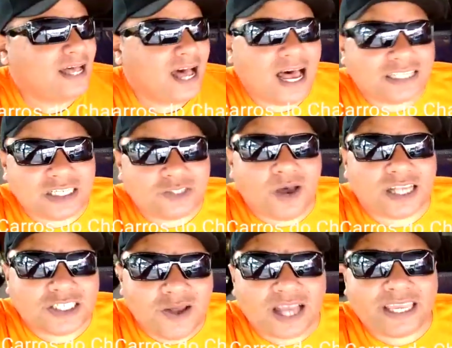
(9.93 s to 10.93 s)
A
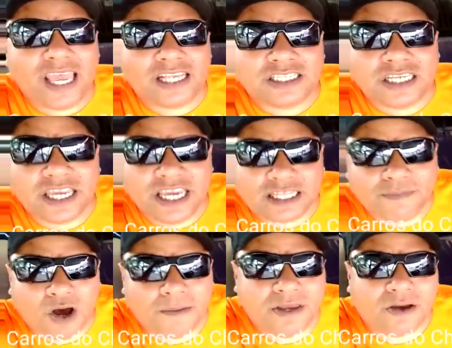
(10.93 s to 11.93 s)
situação aqui é a seguinte,
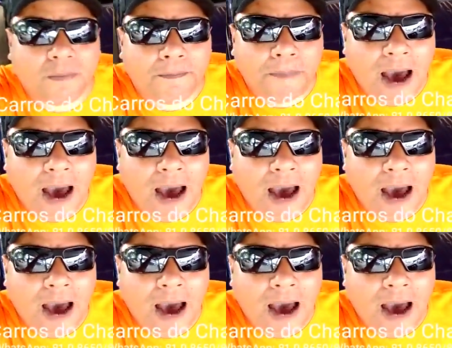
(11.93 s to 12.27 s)
meu amigo.